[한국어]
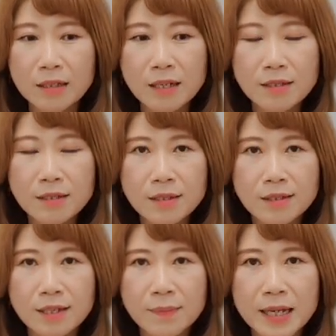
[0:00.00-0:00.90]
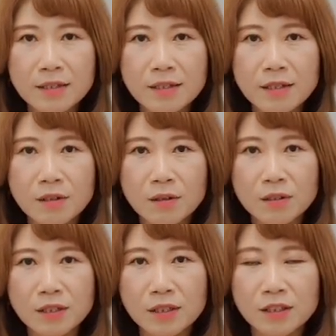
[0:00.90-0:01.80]
사실 이제
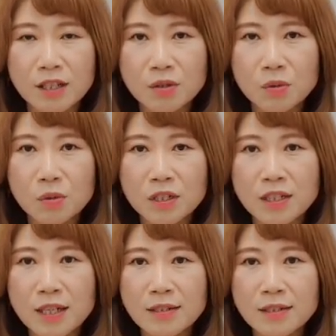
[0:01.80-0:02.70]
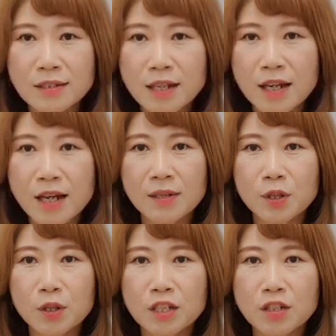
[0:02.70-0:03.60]
마트에서 그 돼지고기를 샀을 때
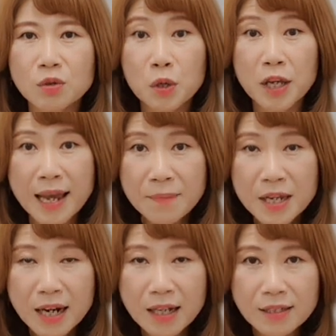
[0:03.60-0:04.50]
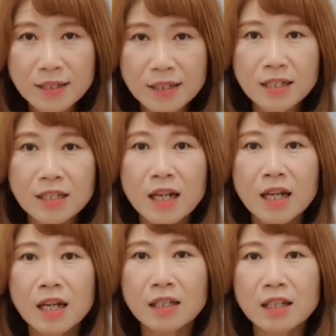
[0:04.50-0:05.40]
아니면 돼지고기 햄이라든지
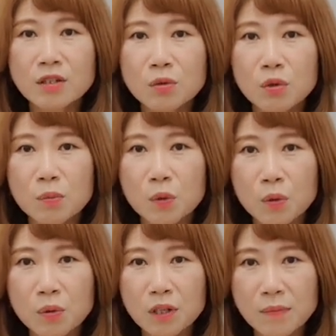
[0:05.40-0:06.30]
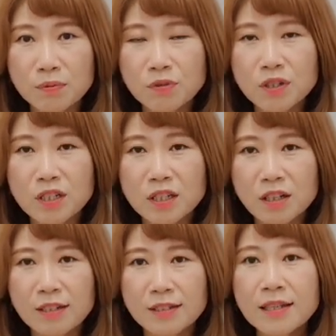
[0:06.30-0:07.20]
돼지고기 뭐 이렇게 부위를
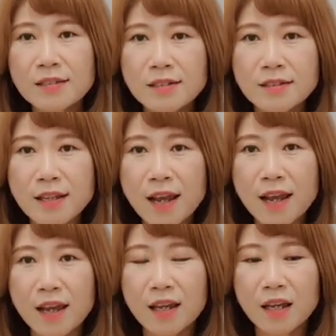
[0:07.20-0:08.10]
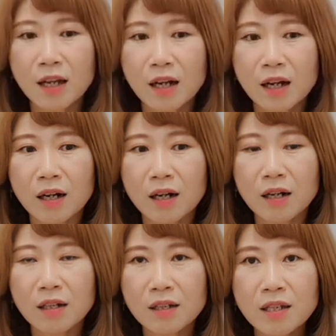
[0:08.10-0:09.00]
이렇게 샀을 때
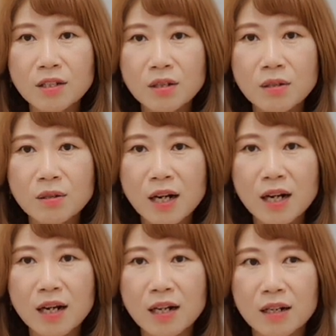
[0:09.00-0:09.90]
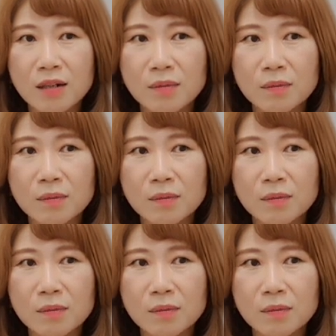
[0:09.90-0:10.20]
아, 캐셔가